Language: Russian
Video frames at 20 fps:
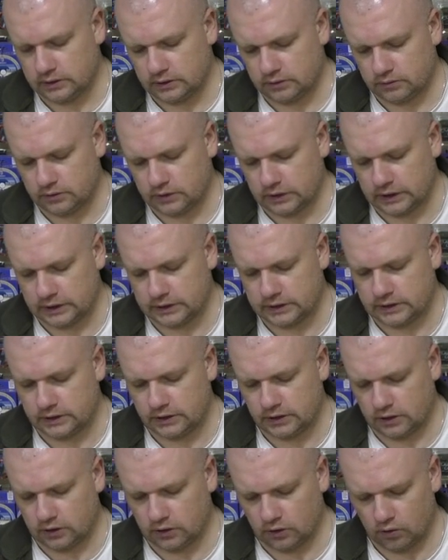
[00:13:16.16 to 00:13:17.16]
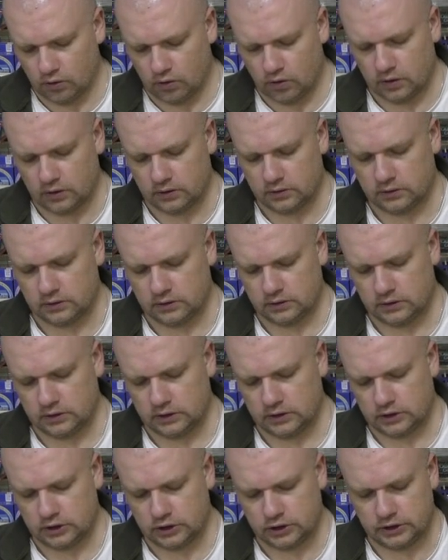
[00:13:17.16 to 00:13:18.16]
у нас стекло
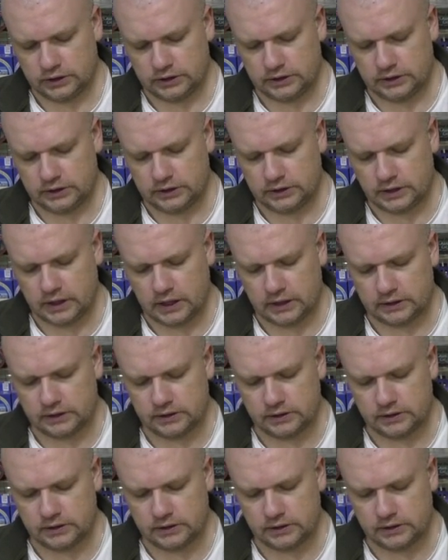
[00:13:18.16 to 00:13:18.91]
60